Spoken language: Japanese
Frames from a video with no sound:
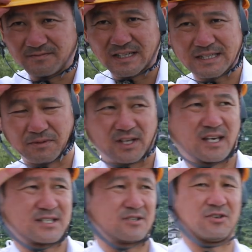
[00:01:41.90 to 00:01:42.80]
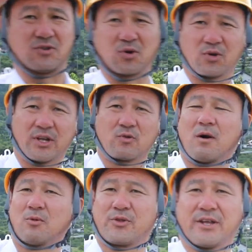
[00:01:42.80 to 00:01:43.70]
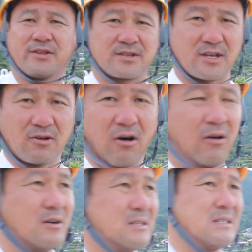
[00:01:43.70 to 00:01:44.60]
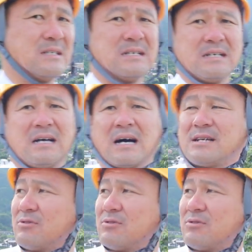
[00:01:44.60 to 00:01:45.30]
まあせめて景色のいいところでとは思ってるんですけどあ